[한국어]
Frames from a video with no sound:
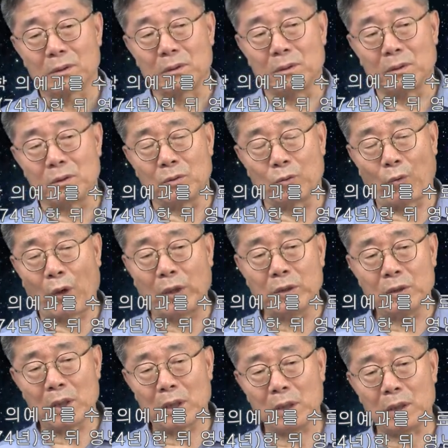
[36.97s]
그
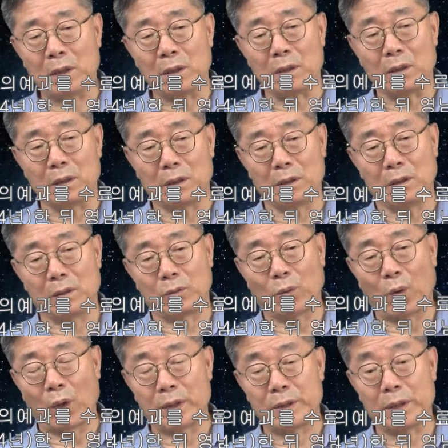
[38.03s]
굉장히
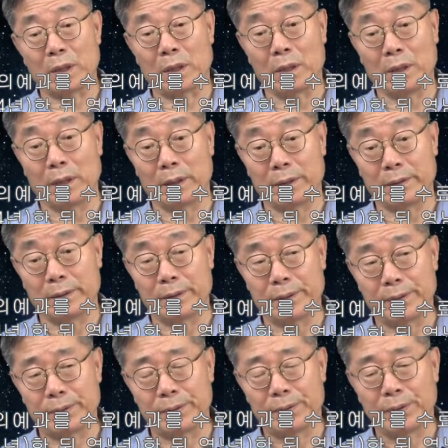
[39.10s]
동아시아의
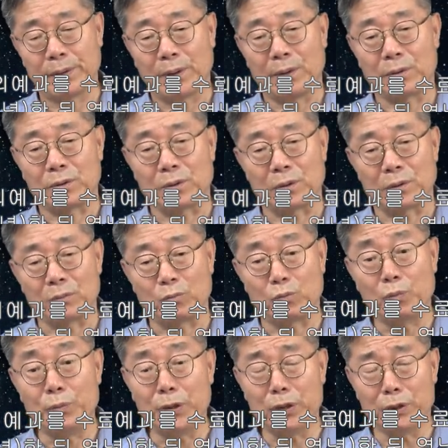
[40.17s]
그
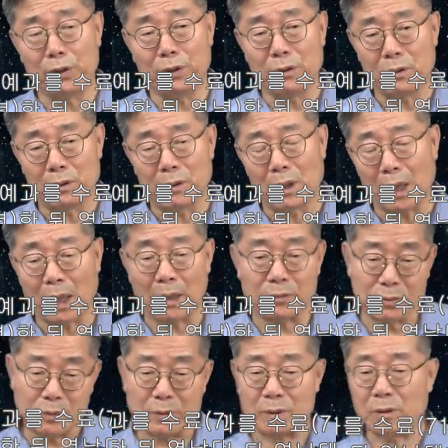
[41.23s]
무명을
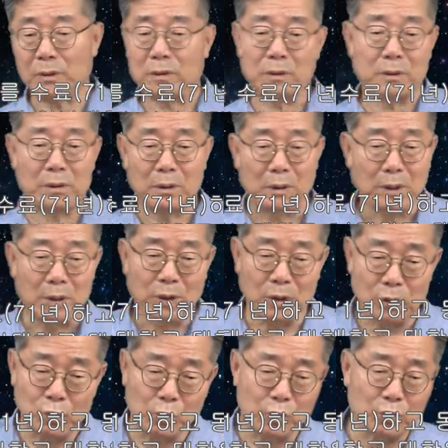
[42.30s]
아주 그
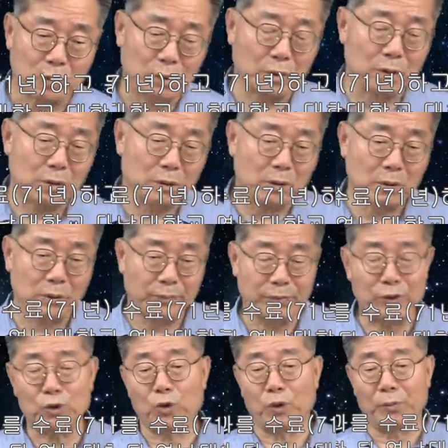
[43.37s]
이룬 그
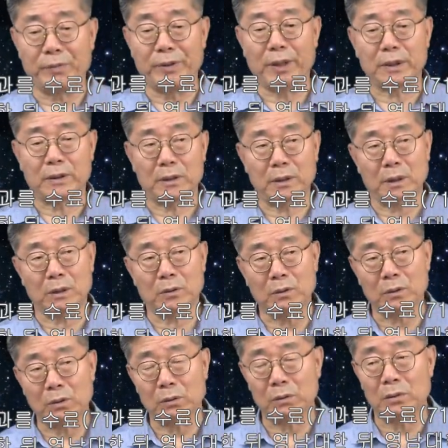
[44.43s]
민족입니다. 특히
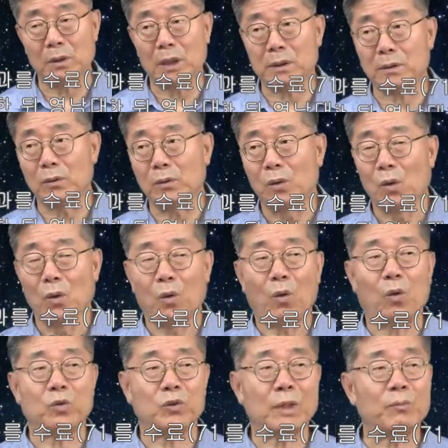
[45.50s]
그 오늘날 그
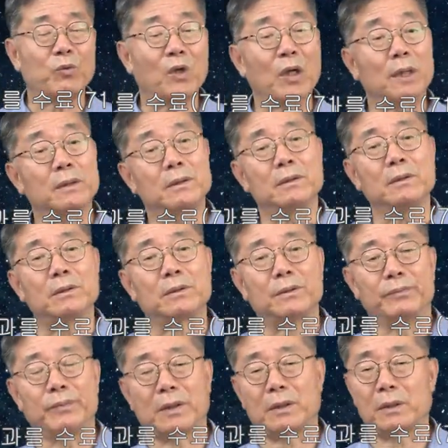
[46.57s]
홍사 문화 같은
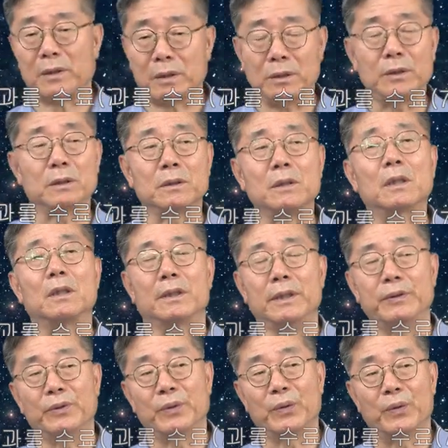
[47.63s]
것은 큰 증거가
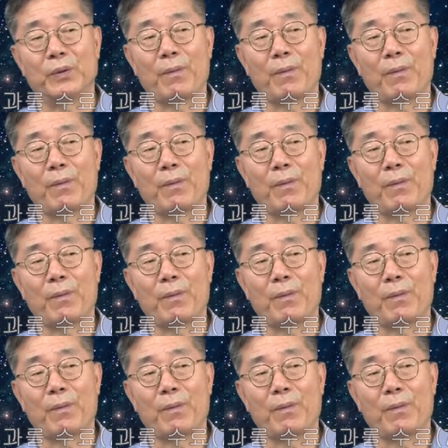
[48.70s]
되죠.